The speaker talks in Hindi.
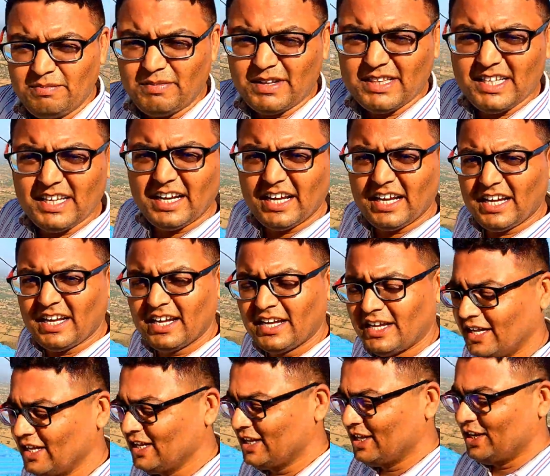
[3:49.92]
मंदिर है
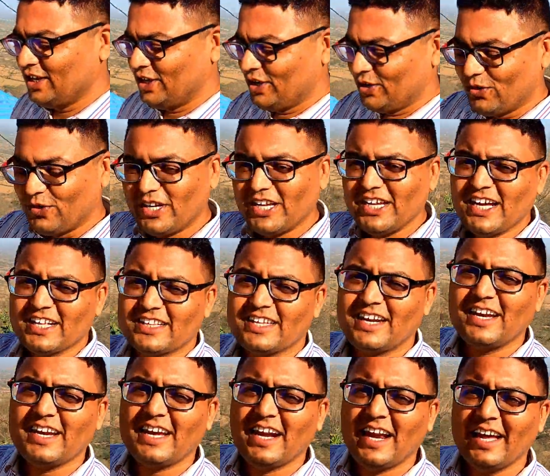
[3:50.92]
उनकी
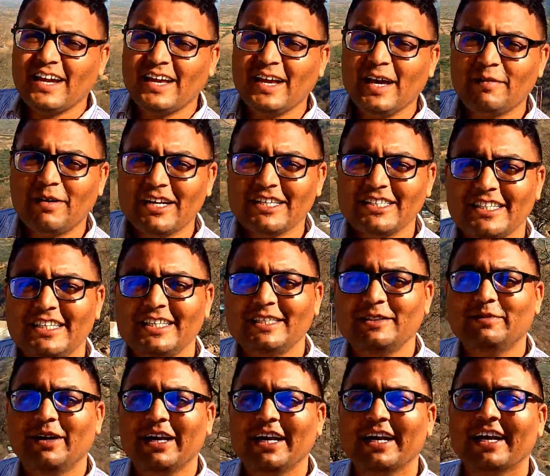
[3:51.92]
यात्राएं करा रहे हैं हमारे
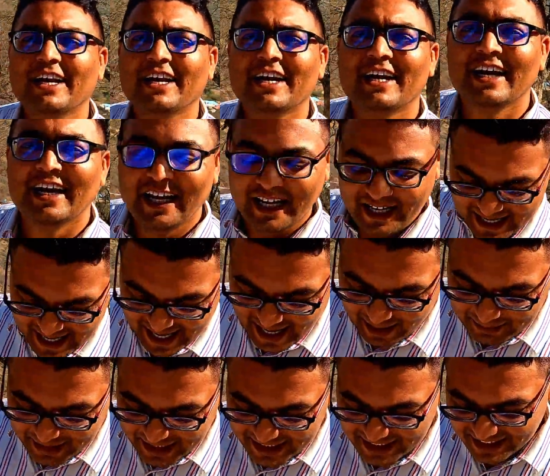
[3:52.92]
सीरीज़ में
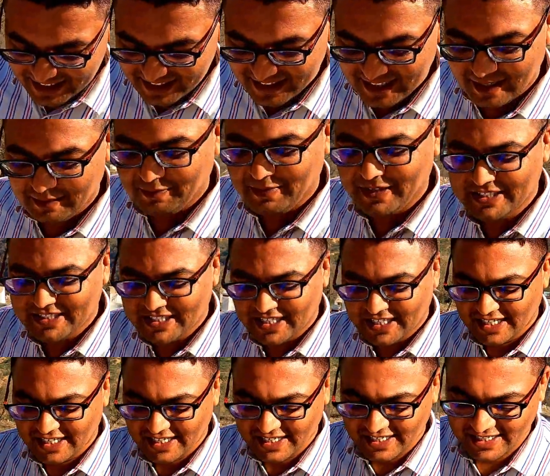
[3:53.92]
आप देख सकते हैं
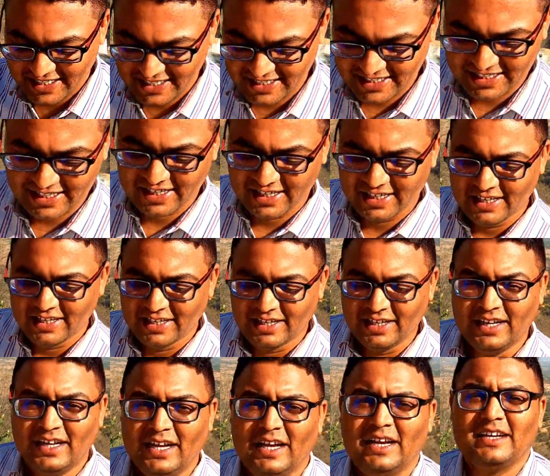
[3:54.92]
पीछे
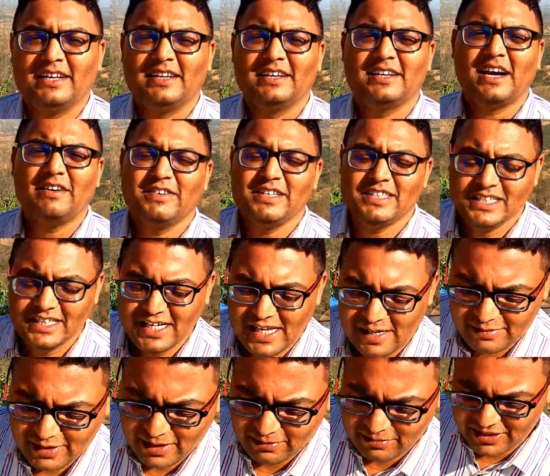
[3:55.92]
काफ़ी
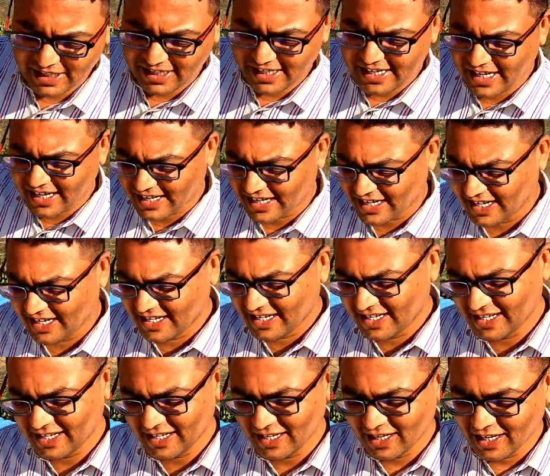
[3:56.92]
सीढ़ियाँ भी हम चढ़ के आ गए
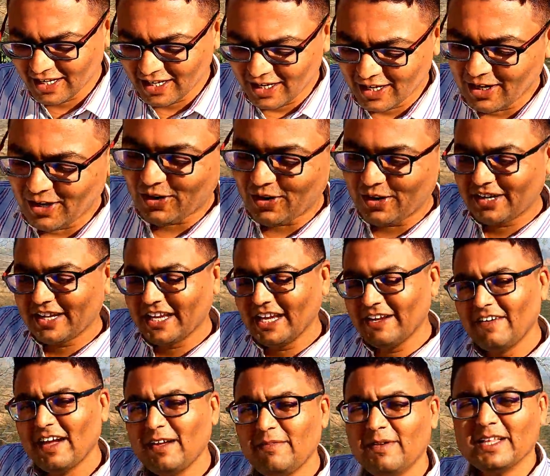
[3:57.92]
और
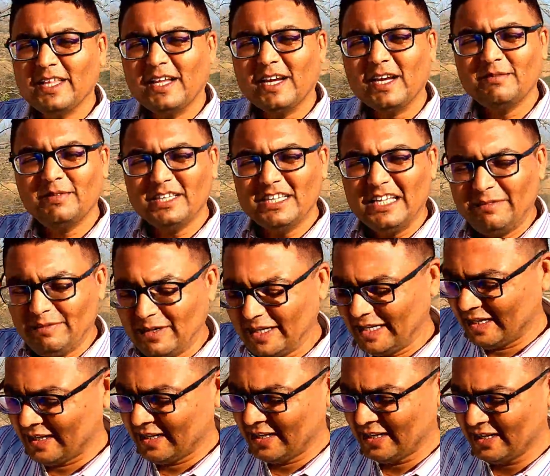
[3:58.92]
केवाई माता का मंदिर भी